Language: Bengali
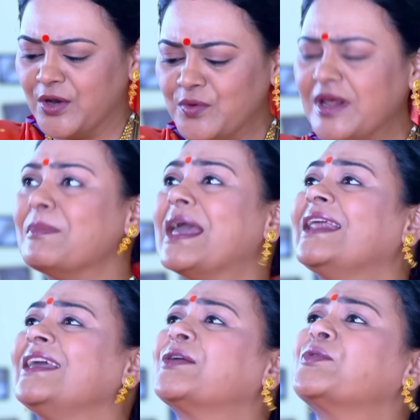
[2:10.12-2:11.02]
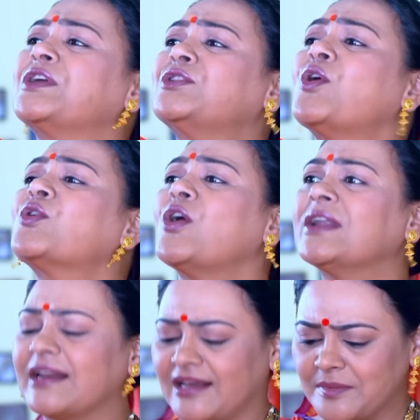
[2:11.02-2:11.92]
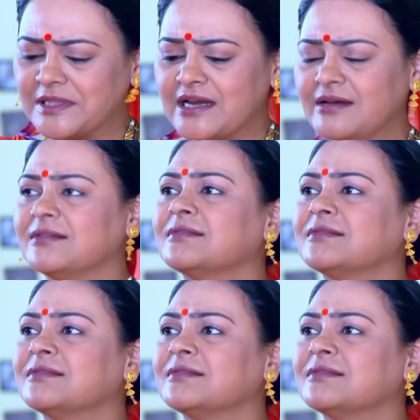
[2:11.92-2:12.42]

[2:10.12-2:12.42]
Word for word: সেগুলো আমি না করলে কে করবে বল